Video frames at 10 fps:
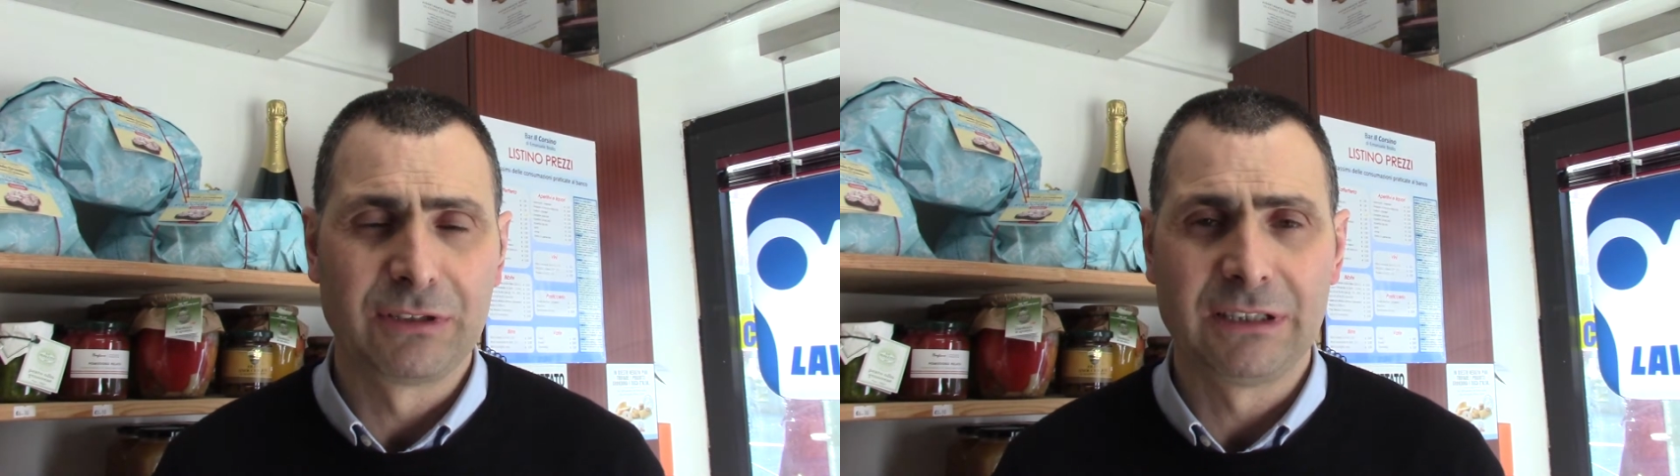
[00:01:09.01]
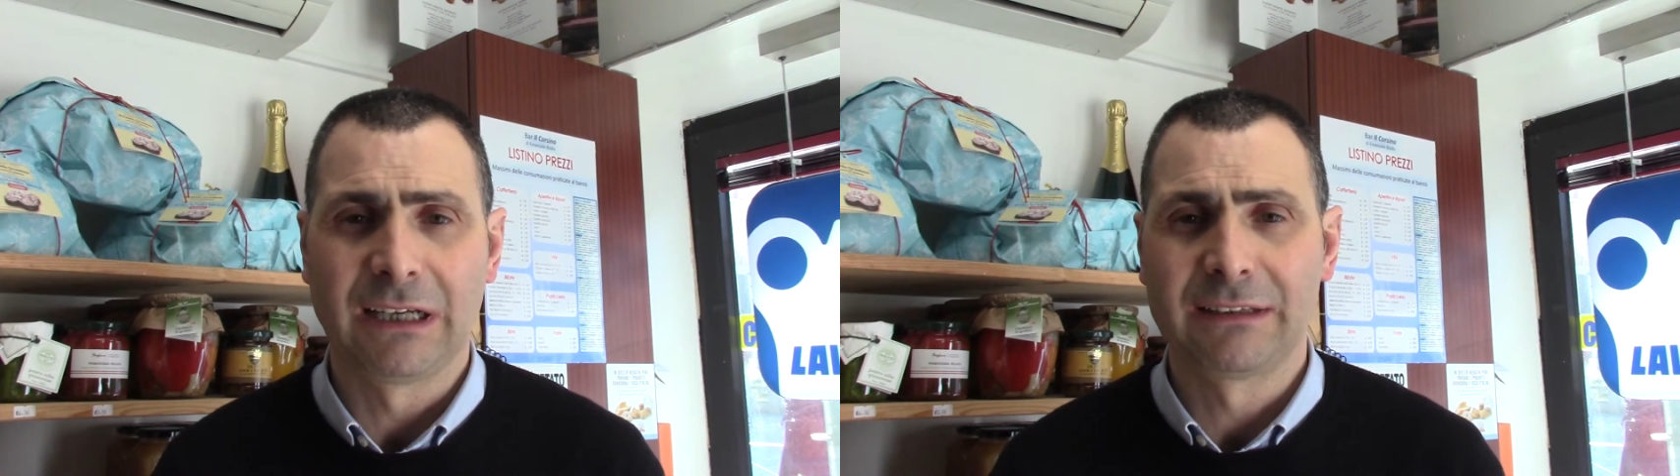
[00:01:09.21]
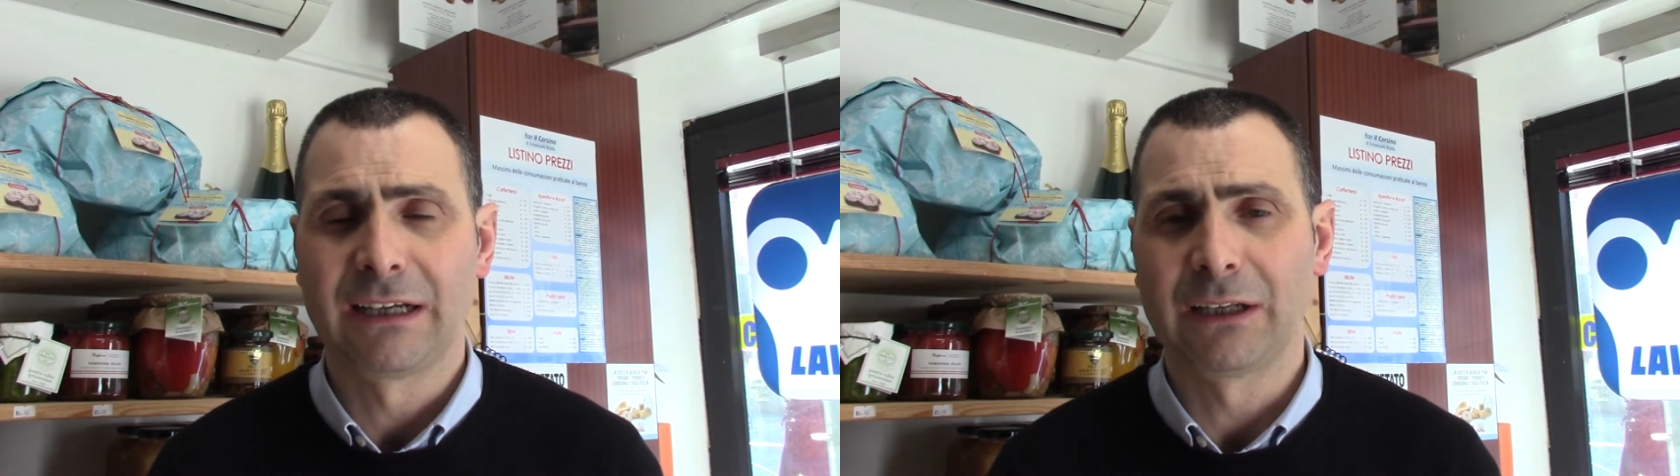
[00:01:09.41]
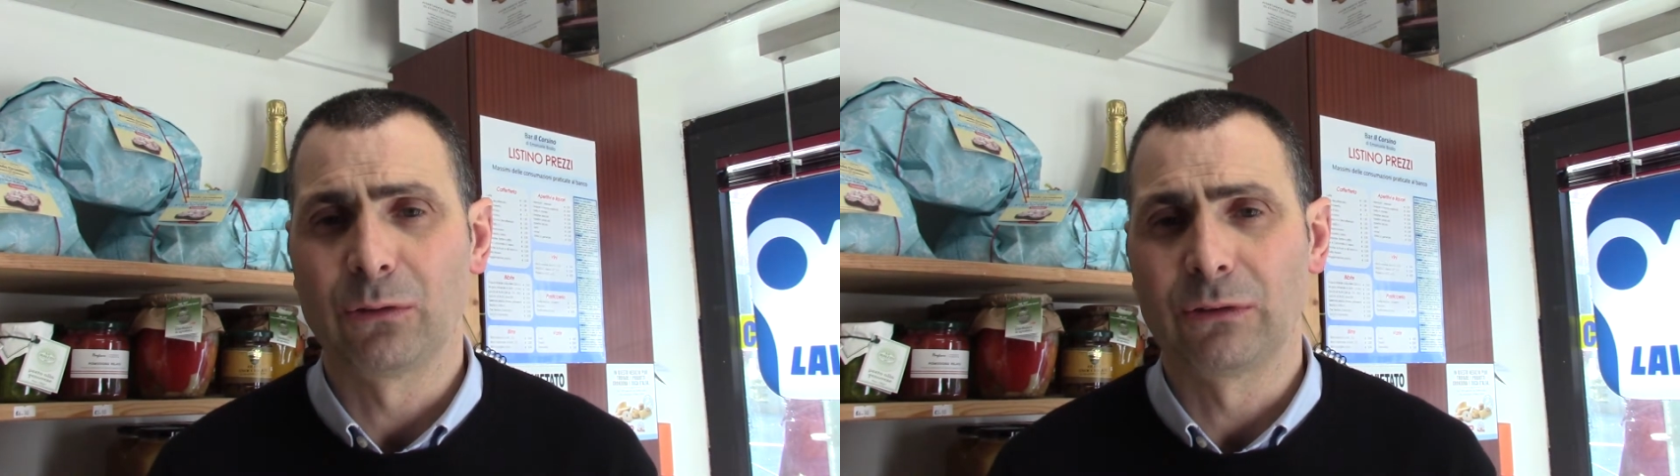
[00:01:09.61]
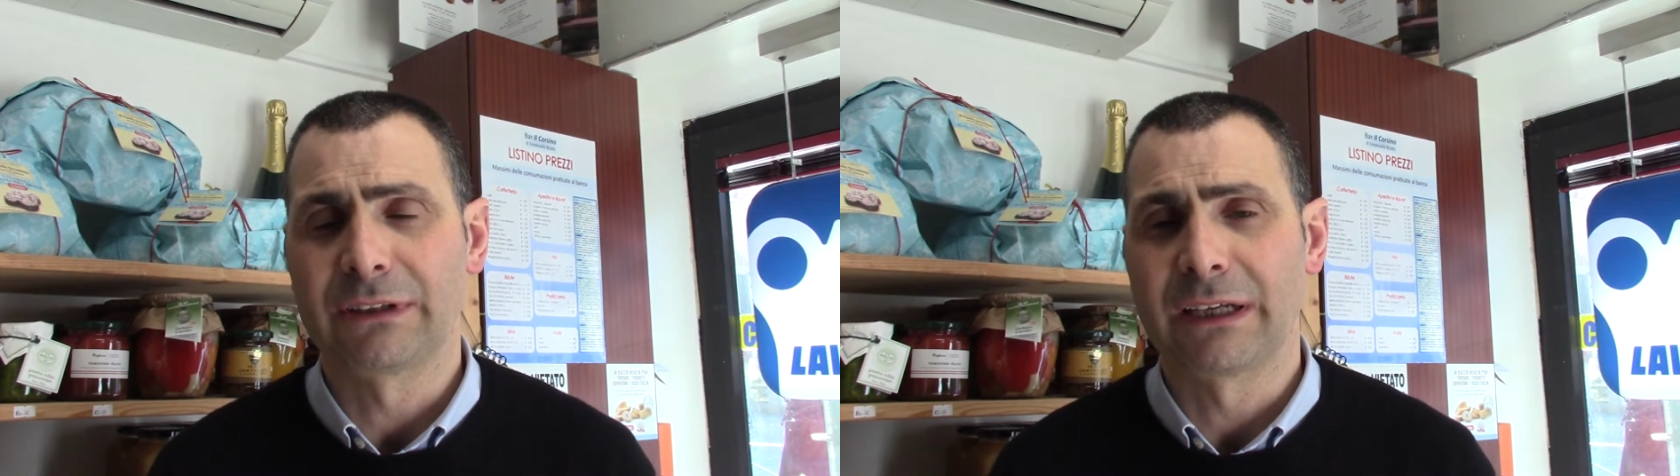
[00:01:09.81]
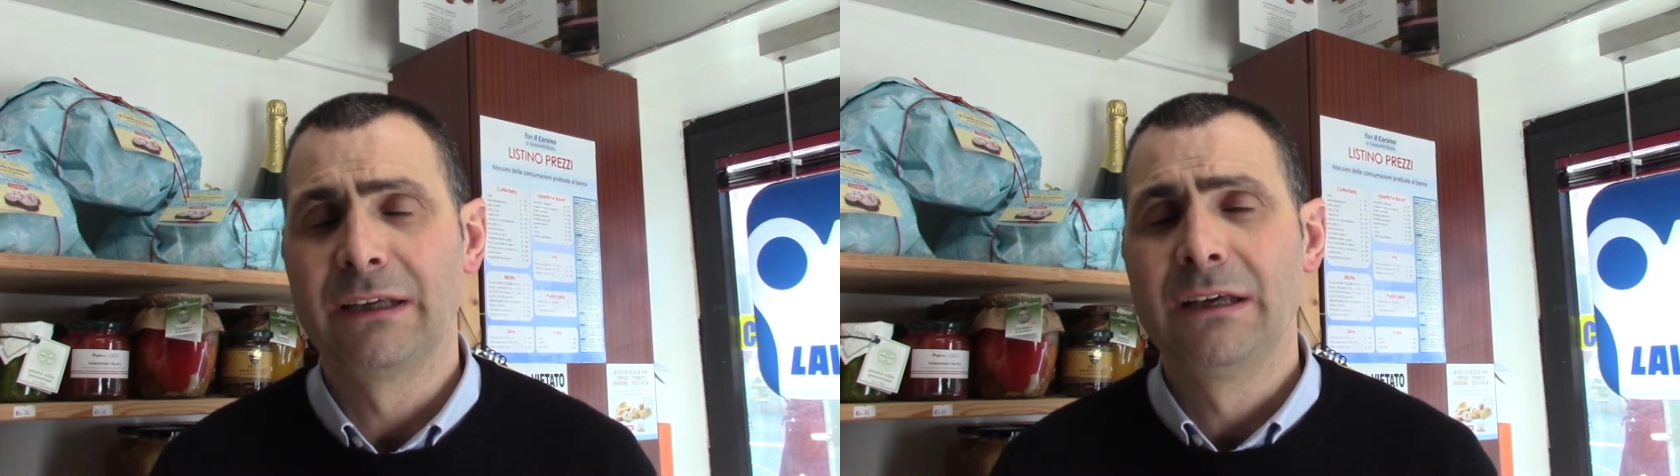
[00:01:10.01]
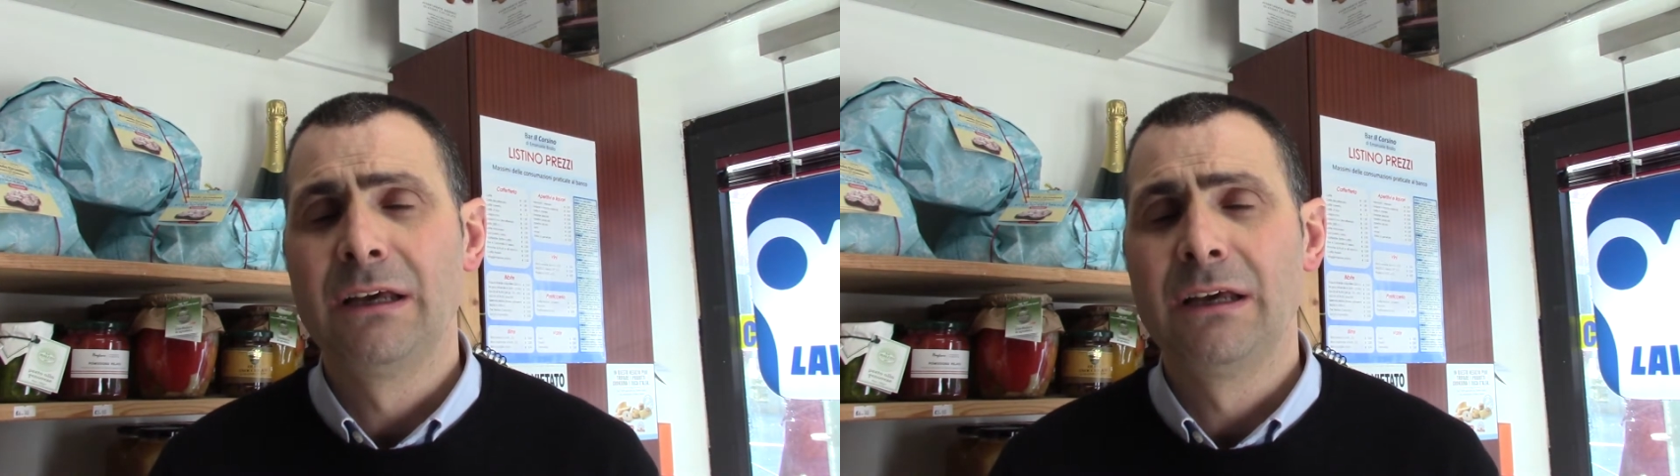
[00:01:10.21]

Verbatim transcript: di andare oltre.